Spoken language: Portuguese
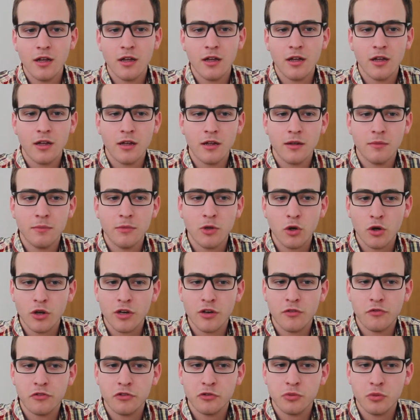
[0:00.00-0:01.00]
Ehm, eu
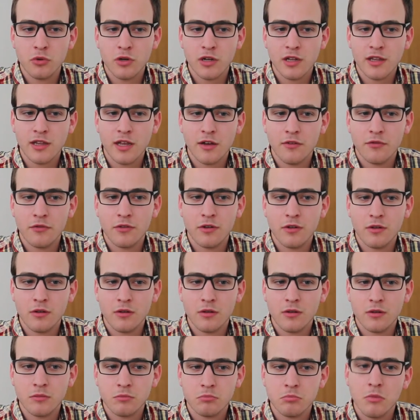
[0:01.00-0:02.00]
queria Facebook
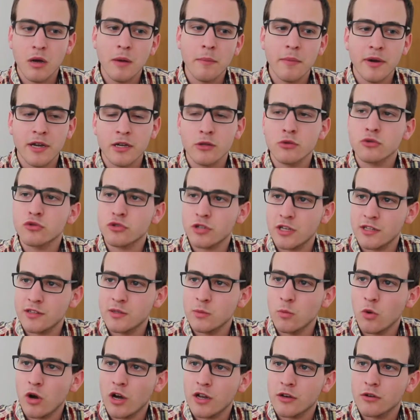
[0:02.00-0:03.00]
andava a meio do
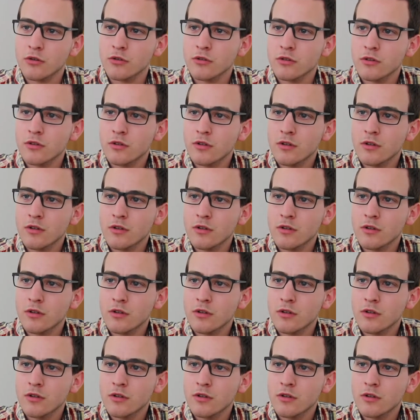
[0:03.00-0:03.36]
sétimo ano,